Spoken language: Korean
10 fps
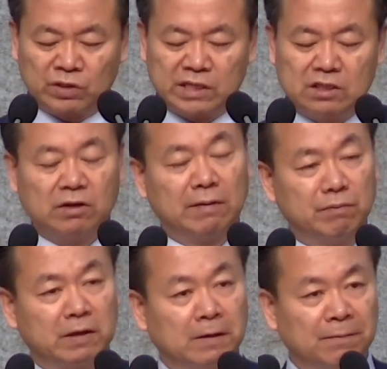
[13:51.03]

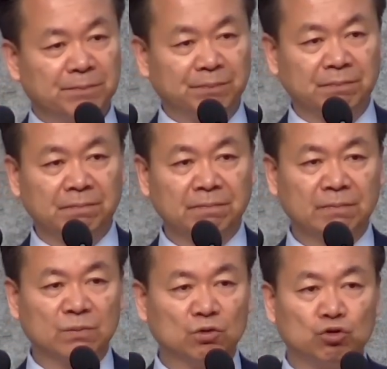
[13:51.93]
인정합니까?
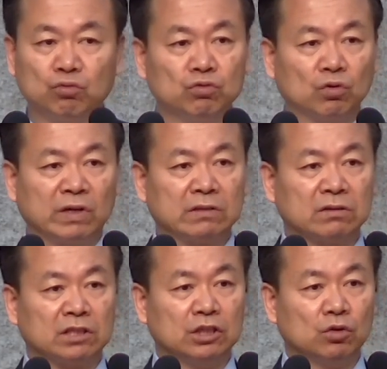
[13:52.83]
중동에서
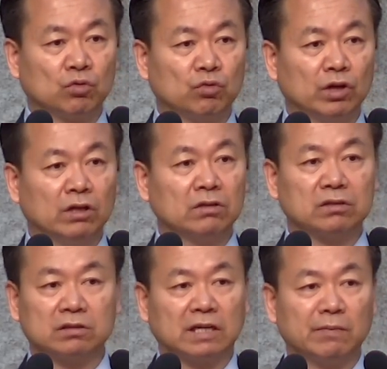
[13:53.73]
기독교인인 것
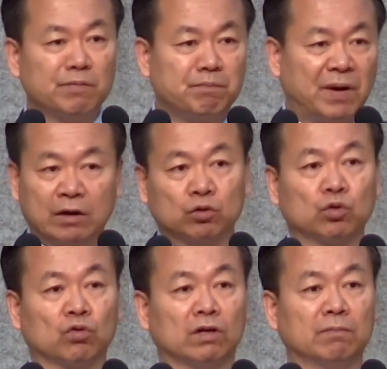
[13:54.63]
들으면 바로
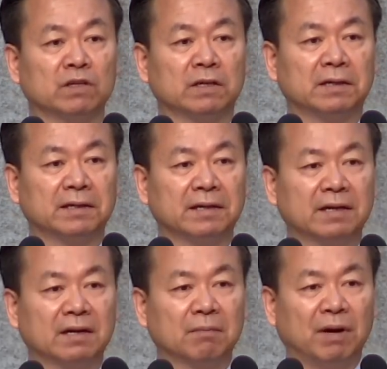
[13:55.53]
쫓겨납니다.
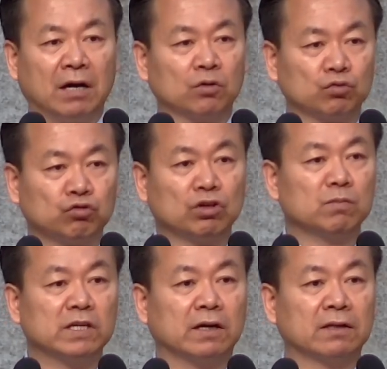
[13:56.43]
바로
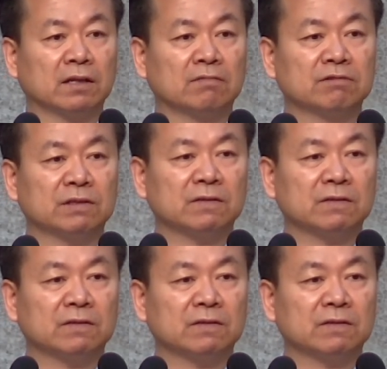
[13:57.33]
죽임을 당한다고요.